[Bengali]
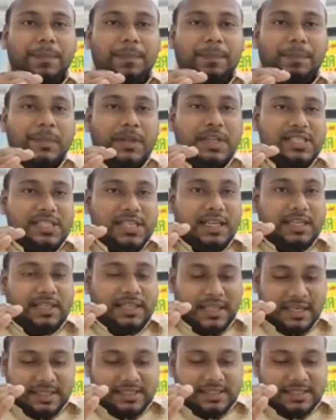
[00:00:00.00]
আপনি যে
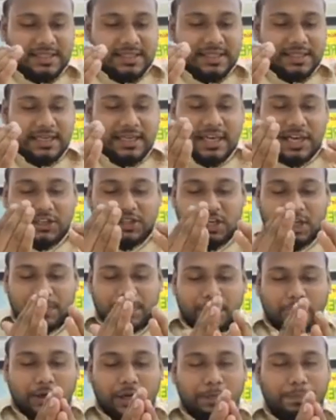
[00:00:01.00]
ডিএক্সএনে
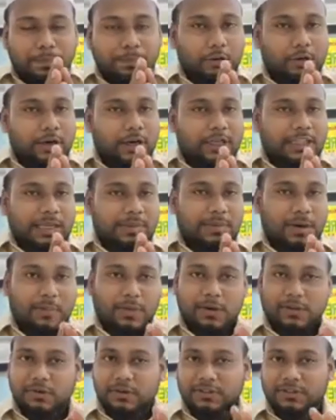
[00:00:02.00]
আসার পরে প্রোডাক্টটা
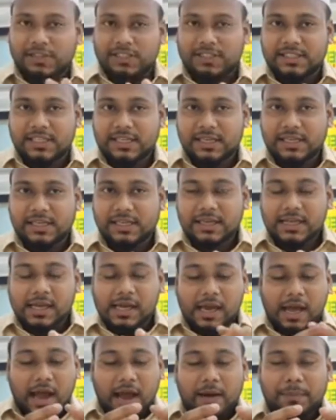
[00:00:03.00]
ব্যবহার করতেছেন
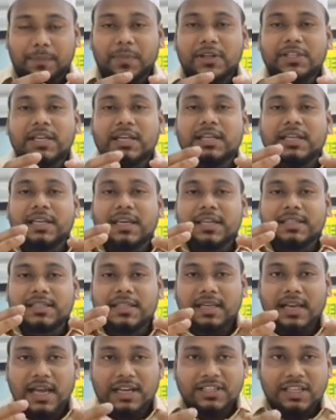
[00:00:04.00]
আপনি যে
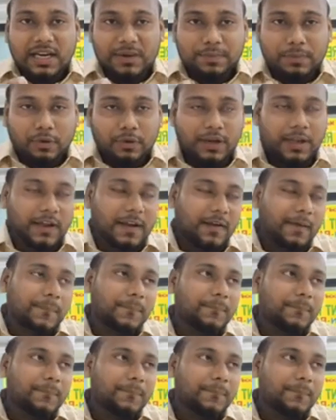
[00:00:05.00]
ডিএক্সেনে আসার পরে